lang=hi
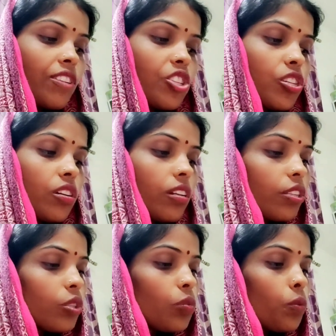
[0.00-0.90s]
फिनिश कर
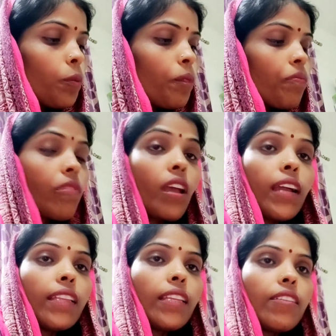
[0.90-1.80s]
लेती हूँ
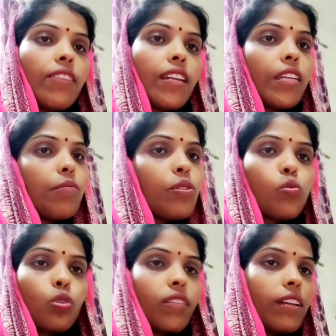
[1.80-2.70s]
आई थिंक वान्या अभी
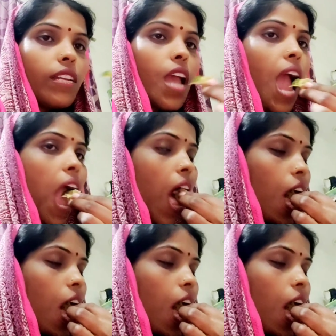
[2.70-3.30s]
सोने वाली है